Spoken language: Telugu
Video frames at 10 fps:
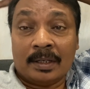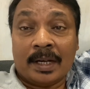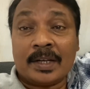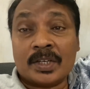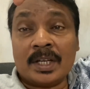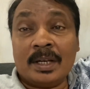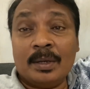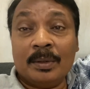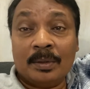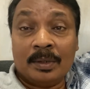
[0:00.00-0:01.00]

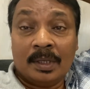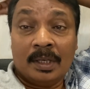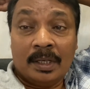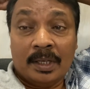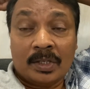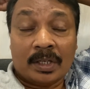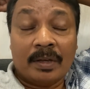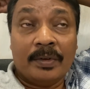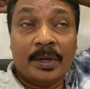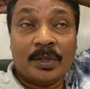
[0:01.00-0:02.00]
నక్షల్లో ఈ చిన్న
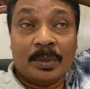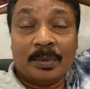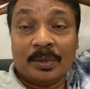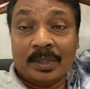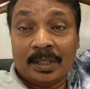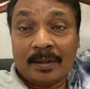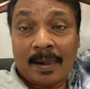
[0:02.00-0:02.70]
వీడియో చెబుతుంది